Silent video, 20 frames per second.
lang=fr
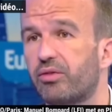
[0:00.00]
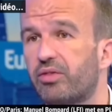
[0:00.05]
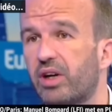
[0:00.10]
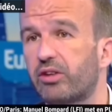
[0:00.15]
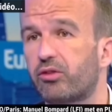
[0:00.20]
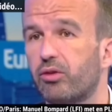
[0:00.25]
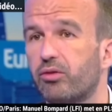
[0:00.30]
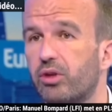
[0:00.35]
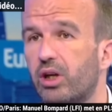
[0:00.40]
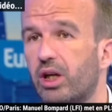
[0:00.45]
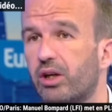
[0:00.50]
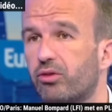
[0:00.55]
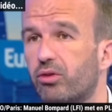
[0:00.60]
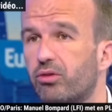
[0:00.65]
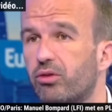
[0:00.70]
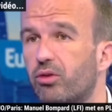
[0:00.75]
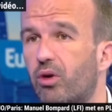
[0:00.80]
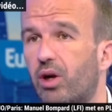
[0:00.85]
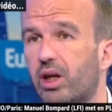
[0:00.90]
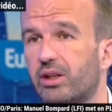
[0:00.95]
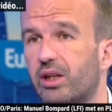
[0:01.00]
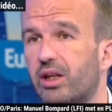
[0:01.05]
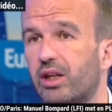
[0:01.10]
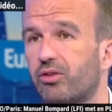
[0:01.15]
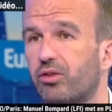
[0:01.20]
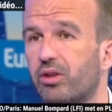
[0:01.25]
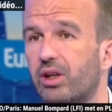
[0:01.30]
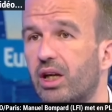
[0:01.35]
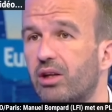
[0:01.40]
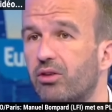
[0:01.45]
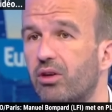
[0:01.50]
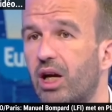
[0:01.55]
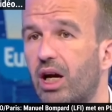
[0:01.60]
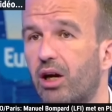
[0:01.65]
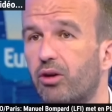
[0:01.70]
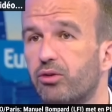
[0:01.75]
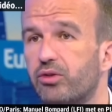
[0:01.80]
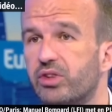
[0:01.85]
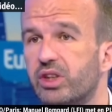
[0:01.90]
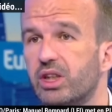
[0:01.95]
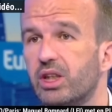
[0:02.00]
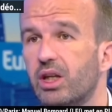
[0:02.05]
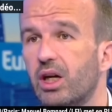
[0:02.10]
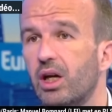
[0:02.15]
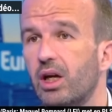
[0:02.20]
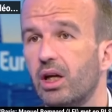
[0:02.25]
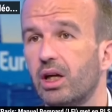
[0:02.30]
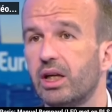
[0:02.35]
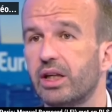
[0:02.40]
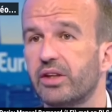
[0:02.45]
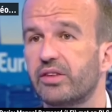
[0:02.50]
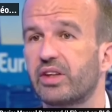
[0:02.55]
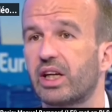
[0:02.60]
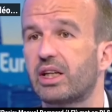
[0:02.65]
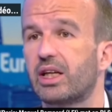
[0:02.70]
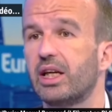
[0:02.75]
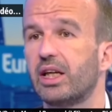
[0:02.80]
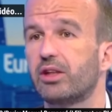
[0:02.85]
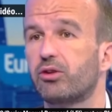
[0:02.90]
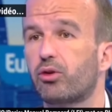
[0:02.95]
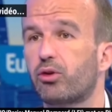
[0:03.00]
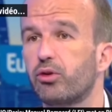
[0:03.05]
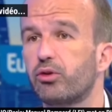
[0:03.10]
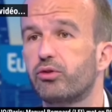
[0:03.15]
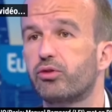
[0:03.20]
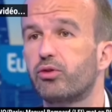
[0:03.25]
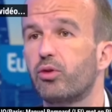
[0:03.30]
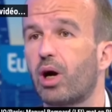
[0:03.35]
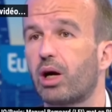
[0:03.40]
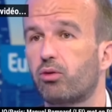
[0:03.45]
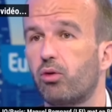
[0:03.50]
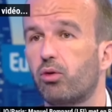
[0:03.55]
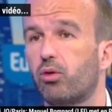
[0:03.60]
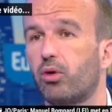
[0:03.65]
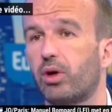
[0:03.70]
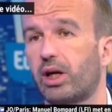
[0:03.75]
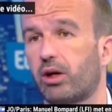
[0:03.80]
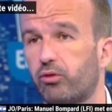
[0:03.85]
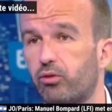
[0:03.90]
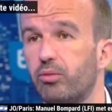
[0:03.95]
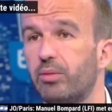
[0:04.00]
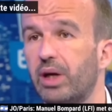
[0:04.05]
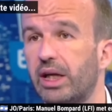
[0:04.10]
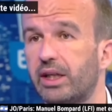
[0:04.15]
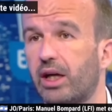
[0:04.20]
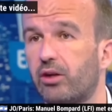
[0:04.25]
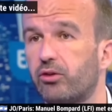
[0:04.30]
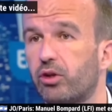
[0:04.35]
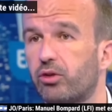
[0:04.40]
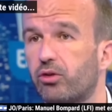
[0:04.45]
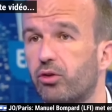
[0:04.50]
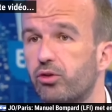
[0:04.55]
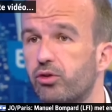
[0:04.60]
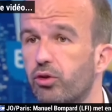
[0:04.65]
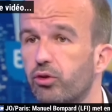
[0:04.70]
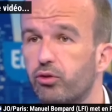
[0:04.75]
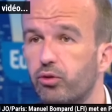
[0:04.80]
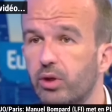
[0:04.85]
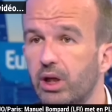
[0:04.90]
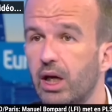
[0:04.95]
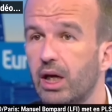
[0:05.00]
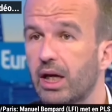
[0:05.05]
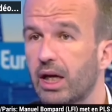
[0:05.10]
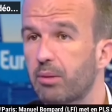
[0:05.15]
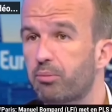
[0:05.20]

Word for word: que face aux violations du droit international de la Russie, les athlètes russes doivent concourir sous bannière neutre aujourd'hui